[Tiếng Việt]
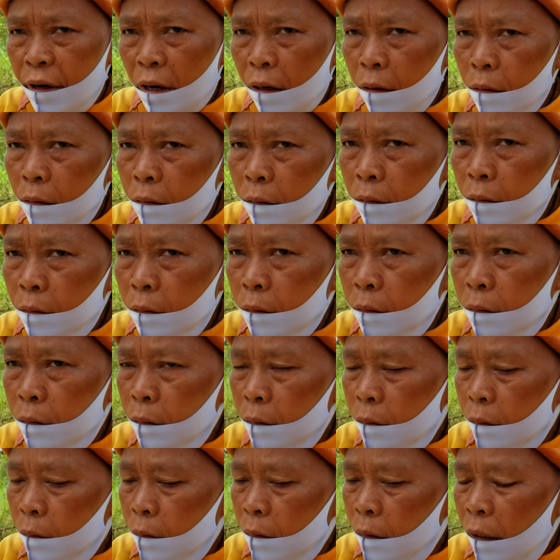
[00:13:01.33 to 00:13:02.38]
đó cái
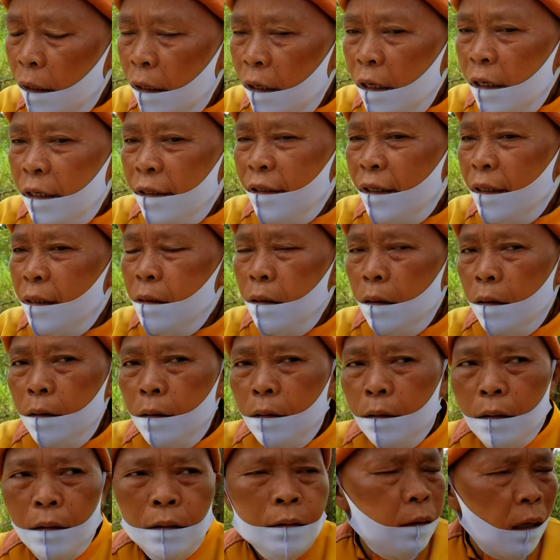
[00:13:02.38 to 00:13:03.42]
cô đó gọi cho con không có nói
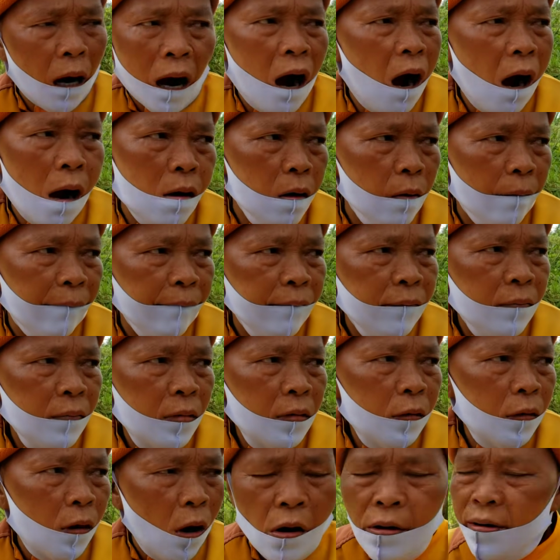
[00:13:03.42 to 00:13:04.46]
sái một à, chữ gì cô
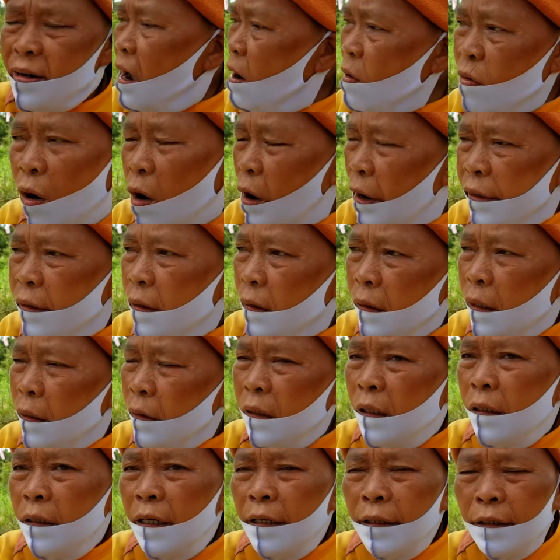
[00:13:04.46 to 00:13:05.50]
luôn á cô gọi để,
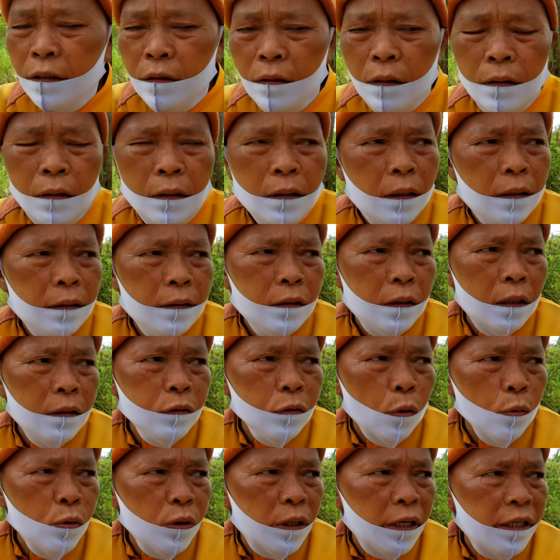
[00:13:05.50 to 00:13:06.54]
để, để, để, cho, cho
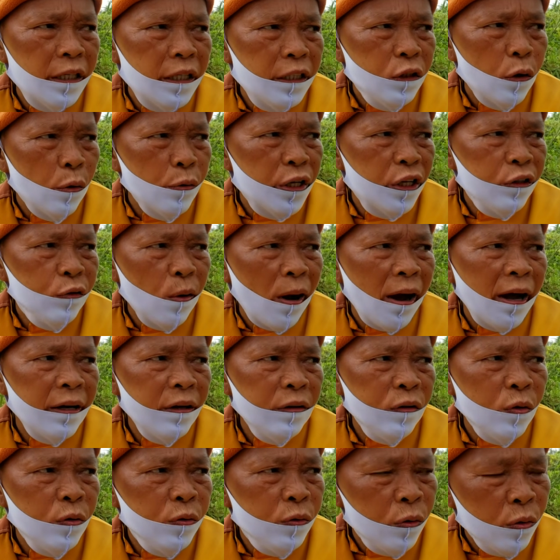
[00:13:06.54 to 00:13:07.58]
chủ với cái sổ điện thoại
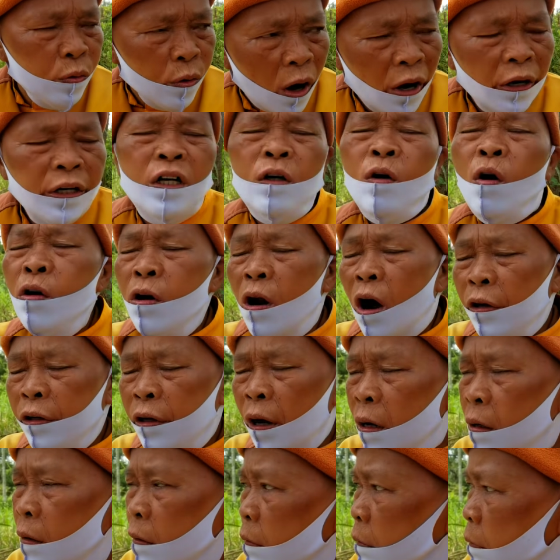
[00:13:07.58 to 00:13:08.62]
để tôi tôi qua tôi cố đầu
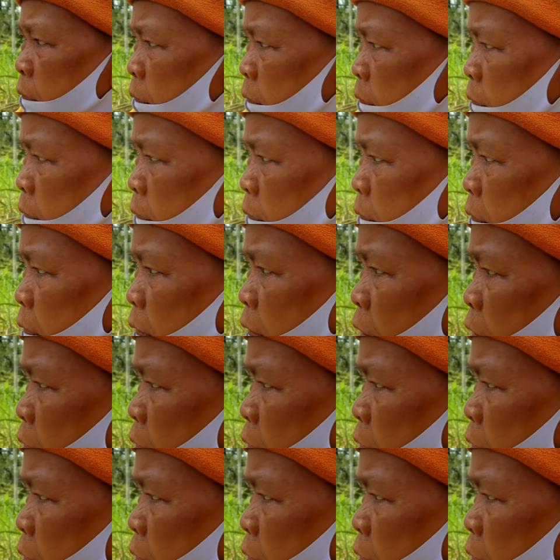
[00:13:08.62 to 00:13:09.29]
cho trời